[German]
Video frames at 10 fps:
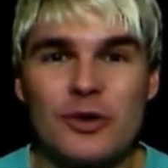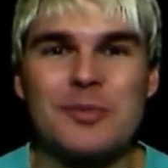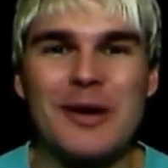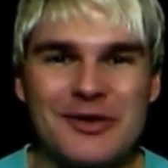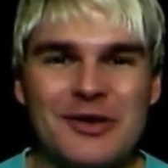ich
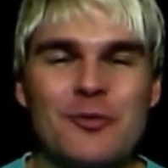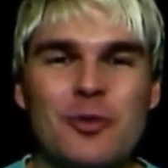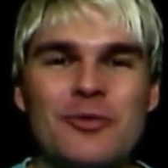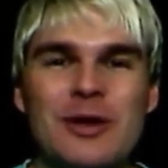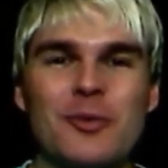mache sehr
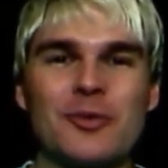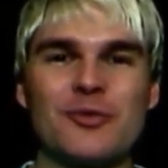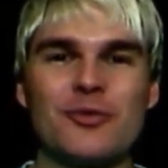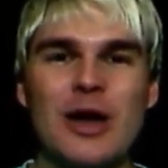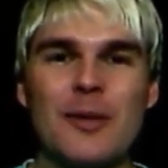wohl Werbung
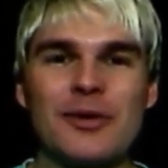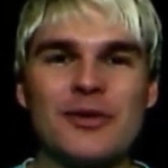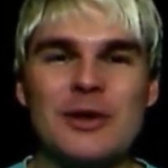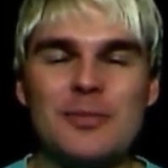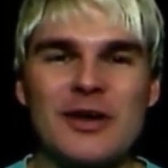dafür, aber
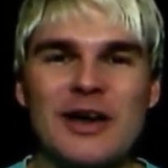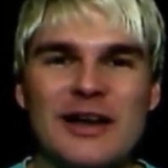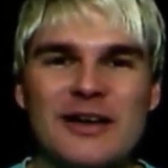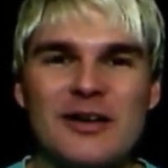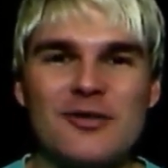es gibt ja
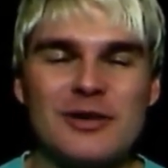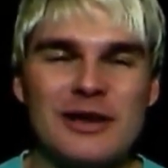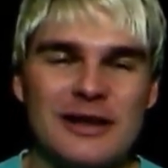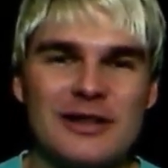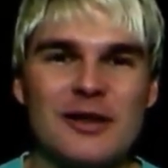keinen
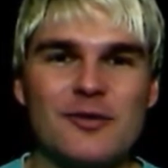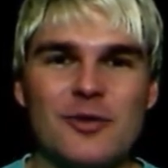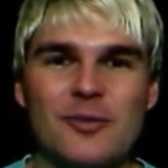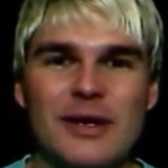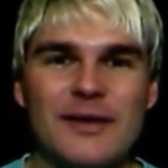Affiliate-Link
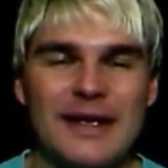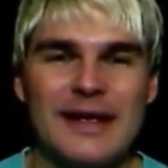von mir.